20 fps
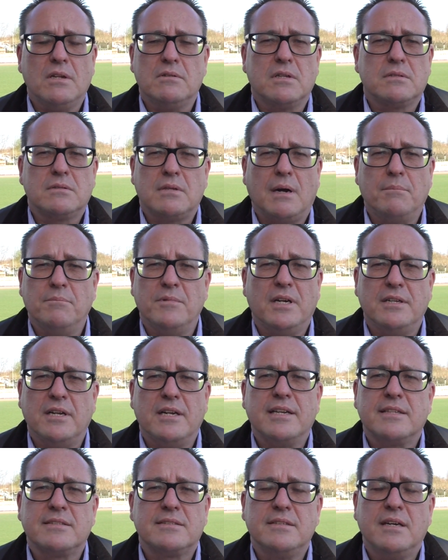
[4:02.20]
Das haben wir in
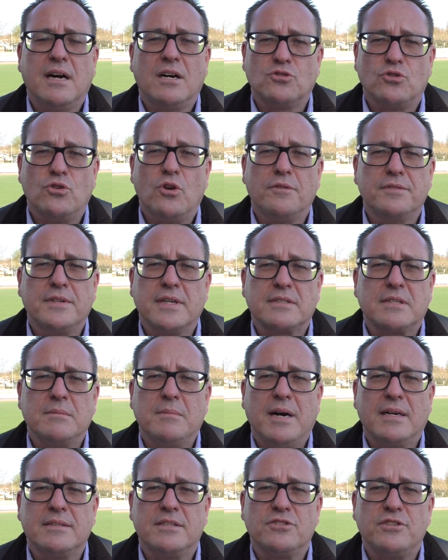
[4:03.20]
den letzten Jahren schon öfters
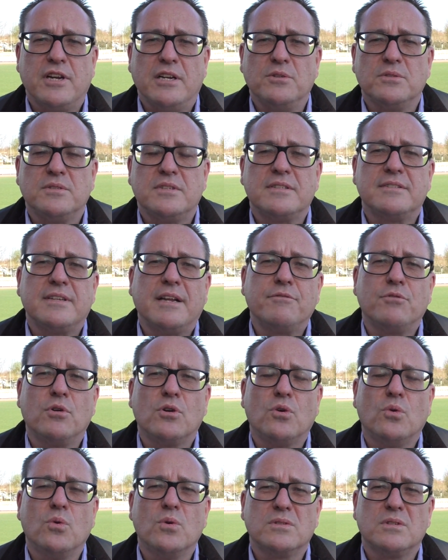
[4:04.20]
gemacht. Das stellt uns jetzt nicht
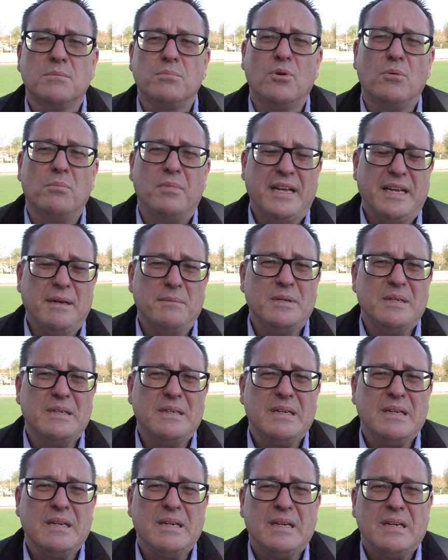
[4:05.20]
vor große Probleme
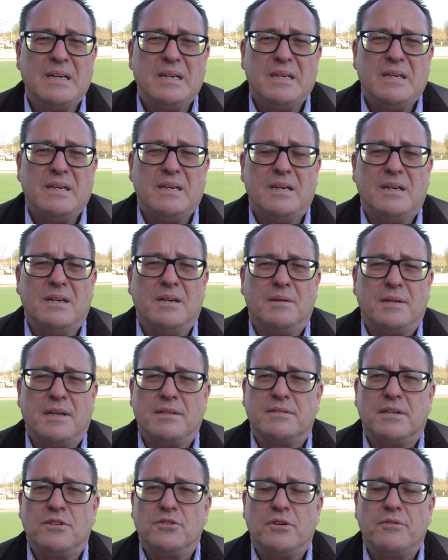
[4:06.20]
äh,
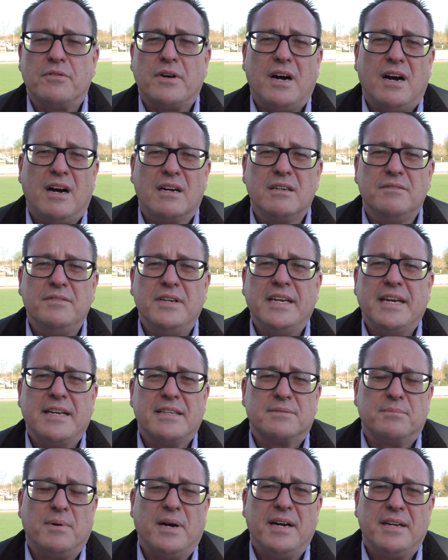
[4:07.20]
ist natürlich die Frage, wie
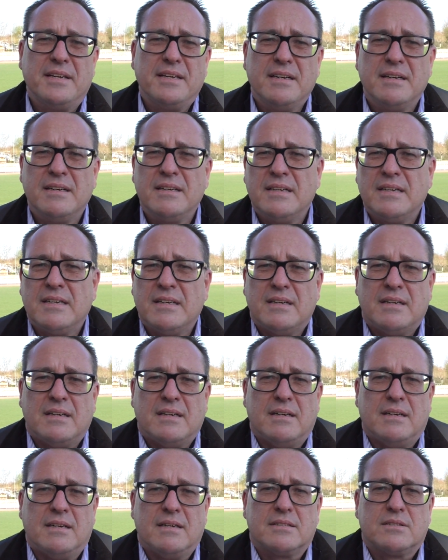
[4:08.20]
geht es weiter?
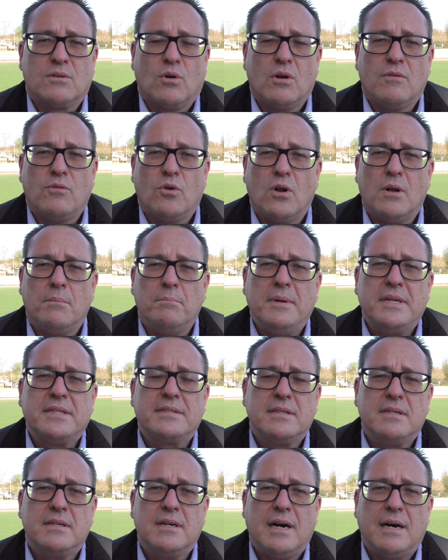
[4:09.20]
Es äh, soll wohl
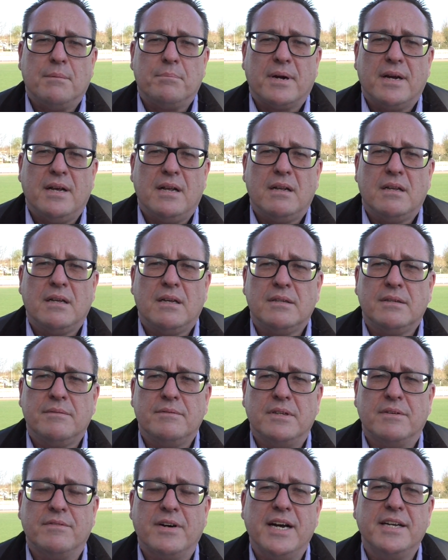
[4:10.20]
Mitte April
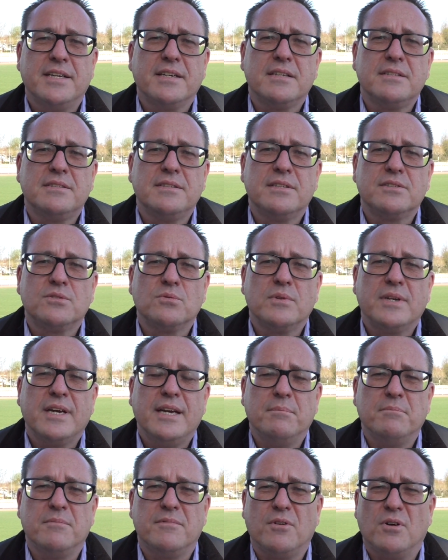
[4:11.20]
eine weitere Sitzung
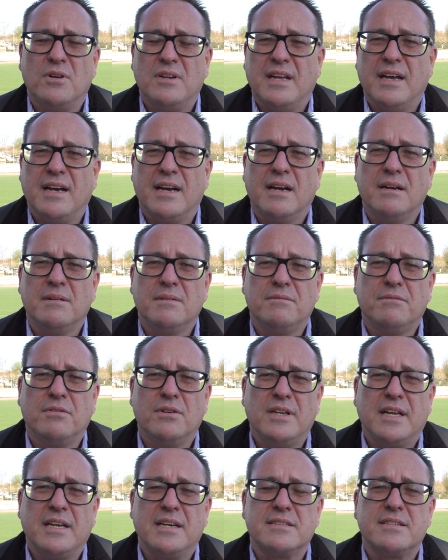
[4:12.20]
geben von, der,
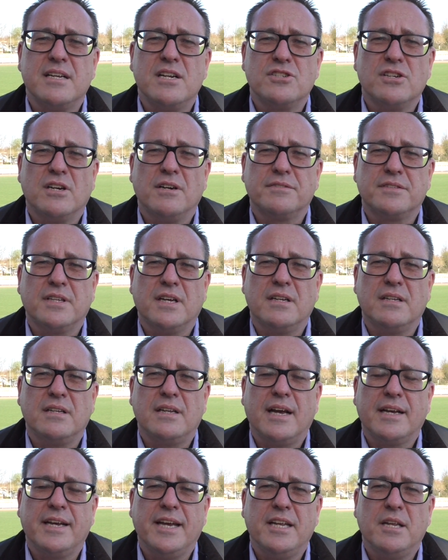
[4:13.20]
von den Gesellschaftern
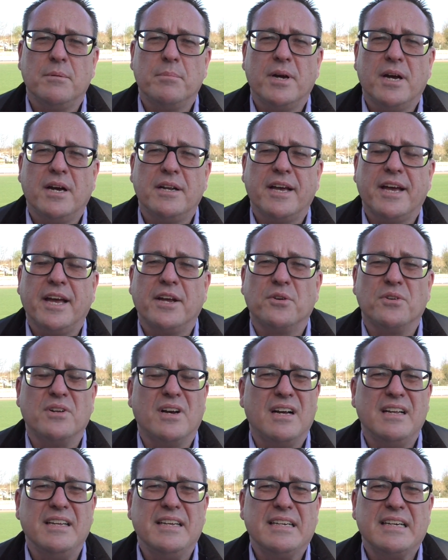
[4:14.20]
der GDBR der
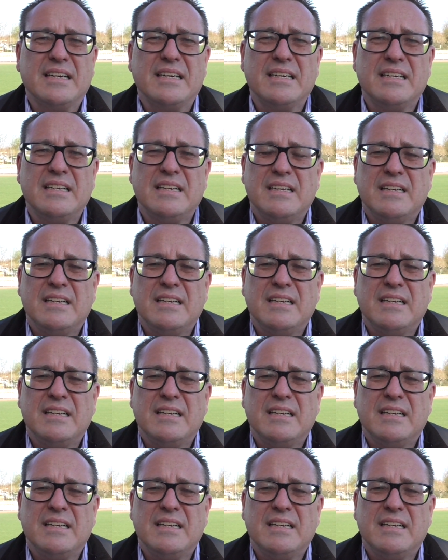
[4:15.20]
Regionalliga,